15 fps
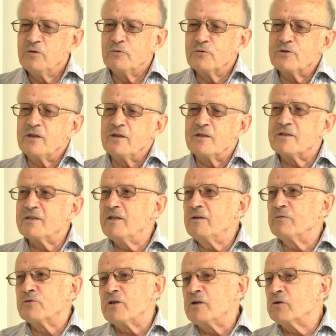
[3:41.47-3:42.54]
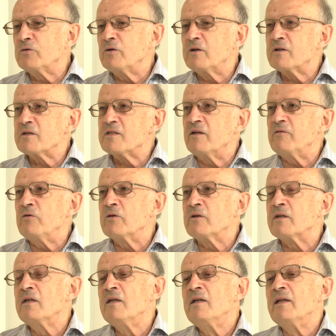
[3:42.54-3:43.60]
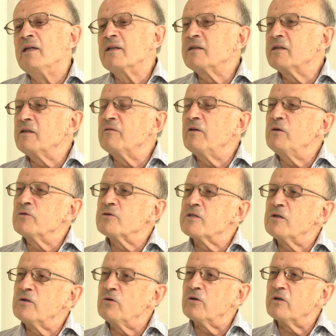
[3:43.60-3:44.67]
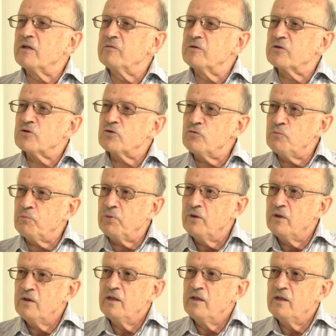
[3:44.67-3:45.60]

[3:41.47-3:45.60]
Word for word: Уже, не уже никто не назовет это революцией норковых шуб,